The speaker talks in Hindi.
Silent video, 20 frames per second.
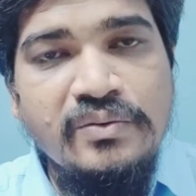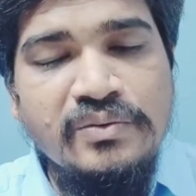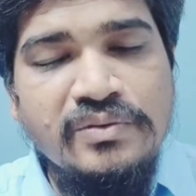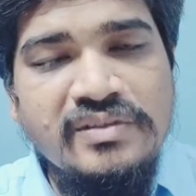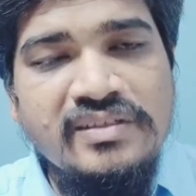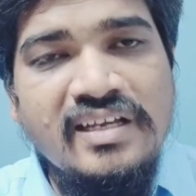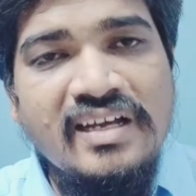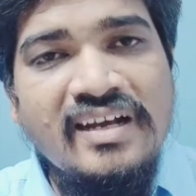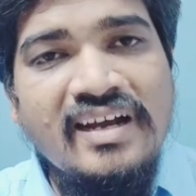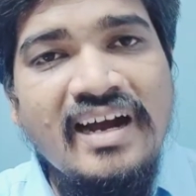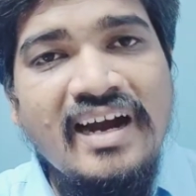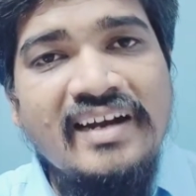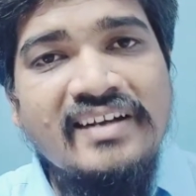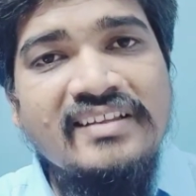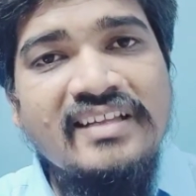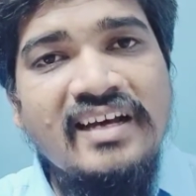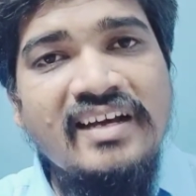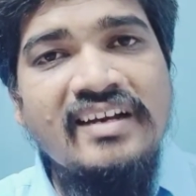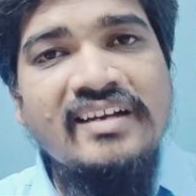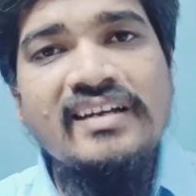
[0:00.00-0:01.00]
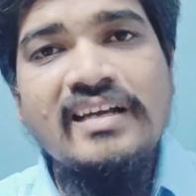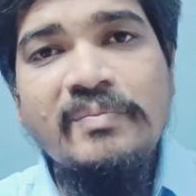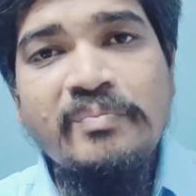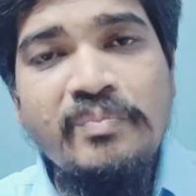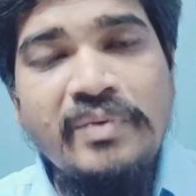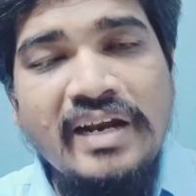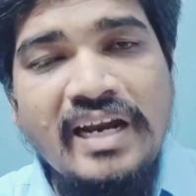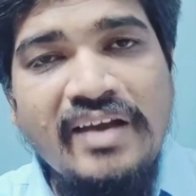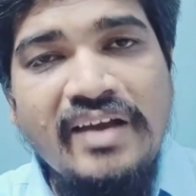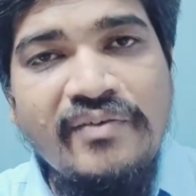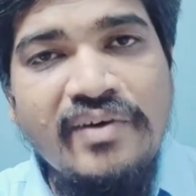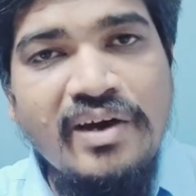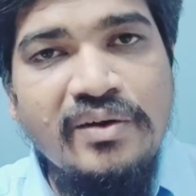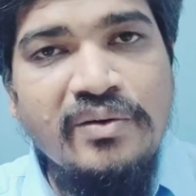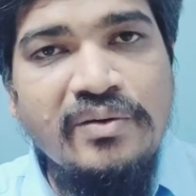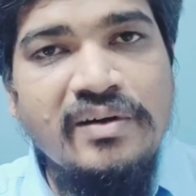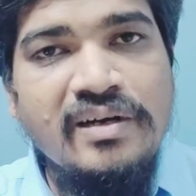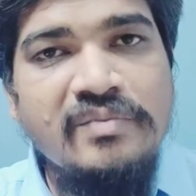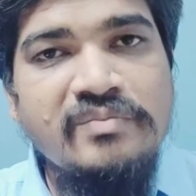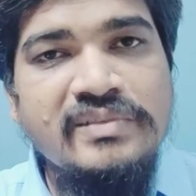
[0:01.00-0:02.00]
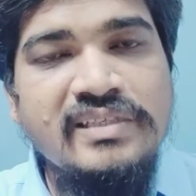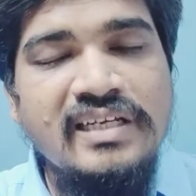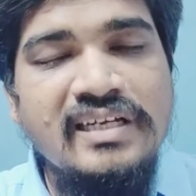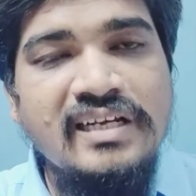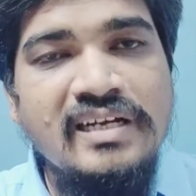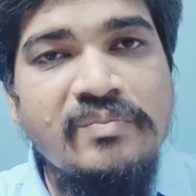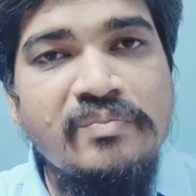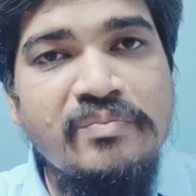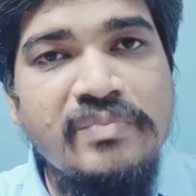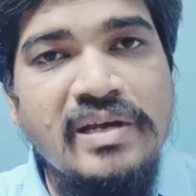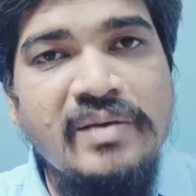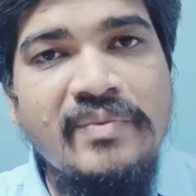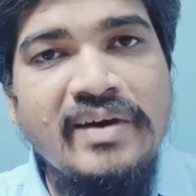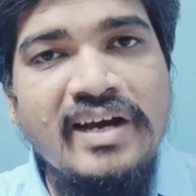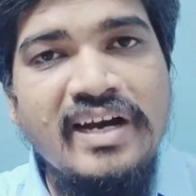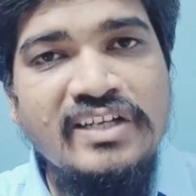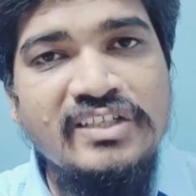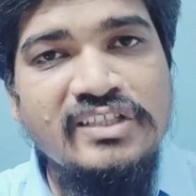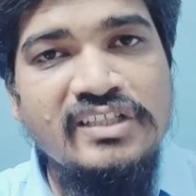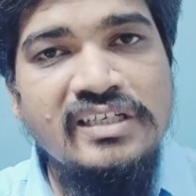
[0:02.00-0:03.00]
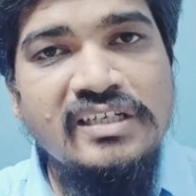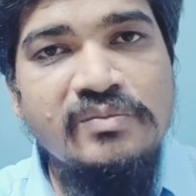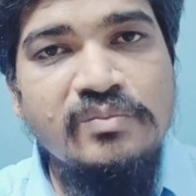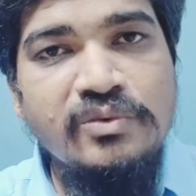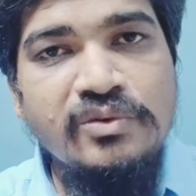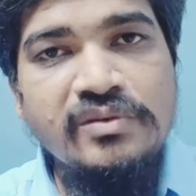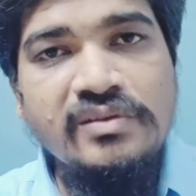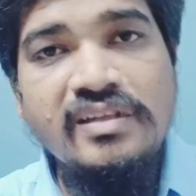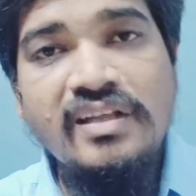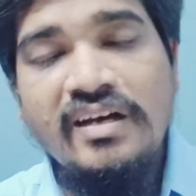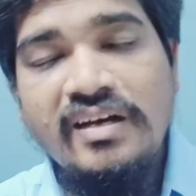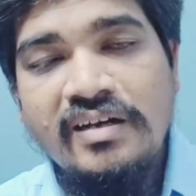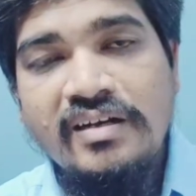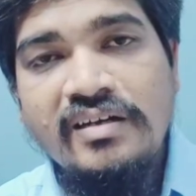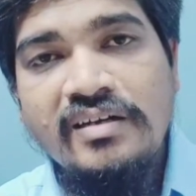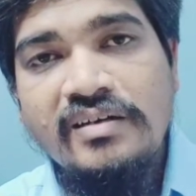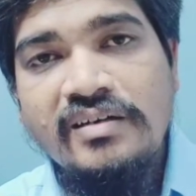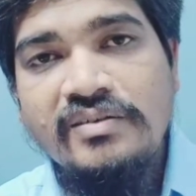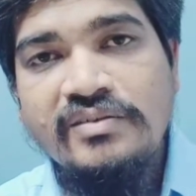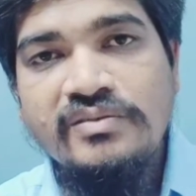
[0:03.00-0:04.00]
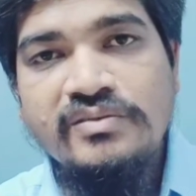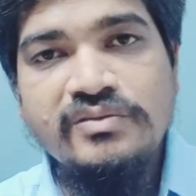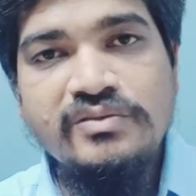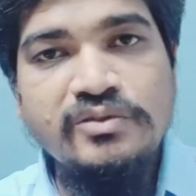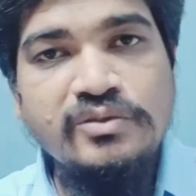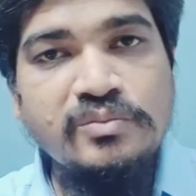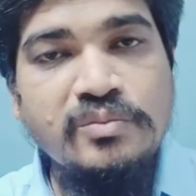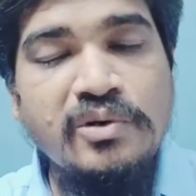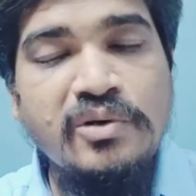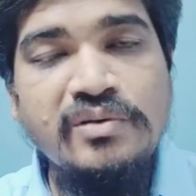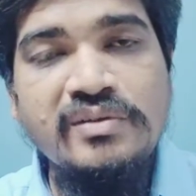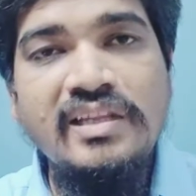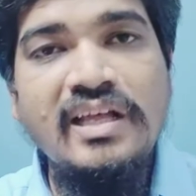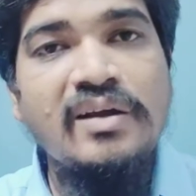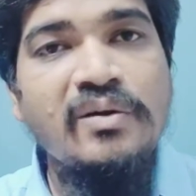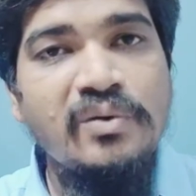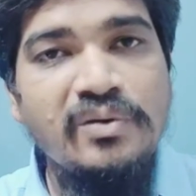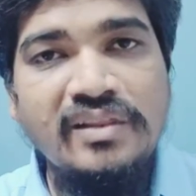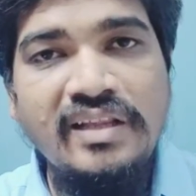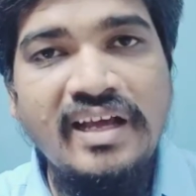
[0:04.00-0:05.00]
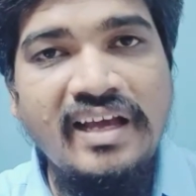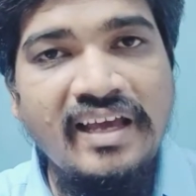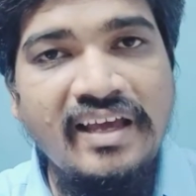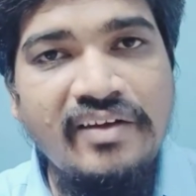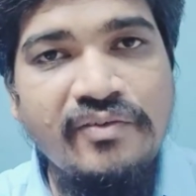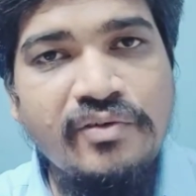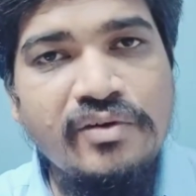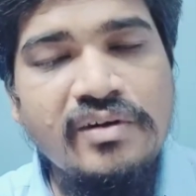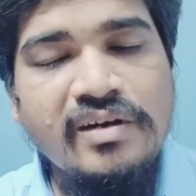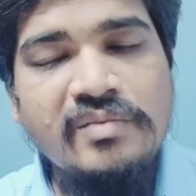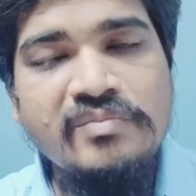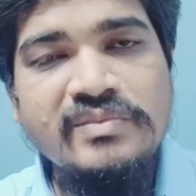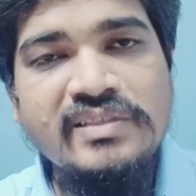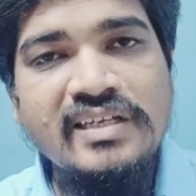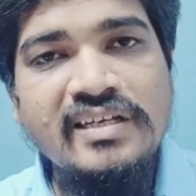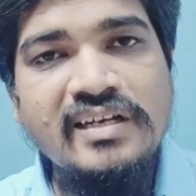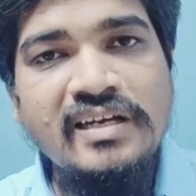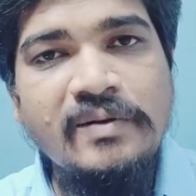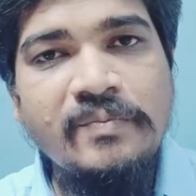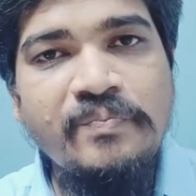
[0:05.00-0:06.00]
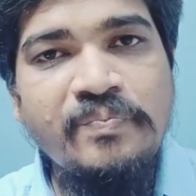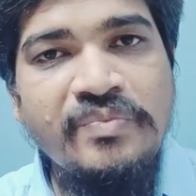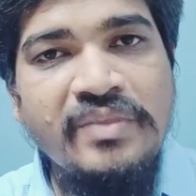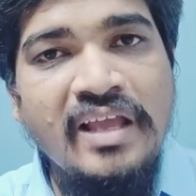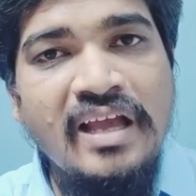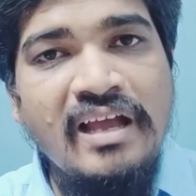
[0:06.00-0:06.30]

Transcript: उसके कार्डधारक के परिवार को कम से कम बीमा राशि की मुग्धा जो भुगतान होता है वो कम से कम